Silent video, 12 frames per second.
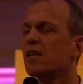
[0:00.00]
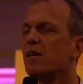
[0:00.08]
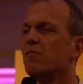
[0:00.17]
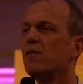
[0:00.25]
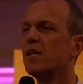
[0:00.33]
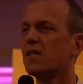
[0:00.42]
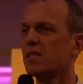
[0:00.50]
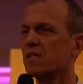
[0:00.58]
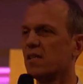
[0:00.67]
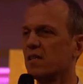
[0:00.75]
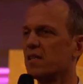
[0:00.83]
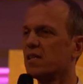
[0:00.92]
gewirkt
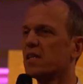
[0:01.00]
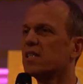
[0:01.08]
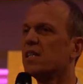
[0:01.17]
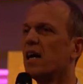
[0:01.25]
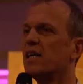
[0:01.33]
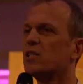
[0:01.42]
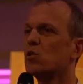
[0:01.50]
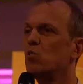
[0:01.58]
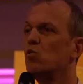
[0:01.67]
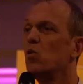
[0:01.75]
sind dass sie als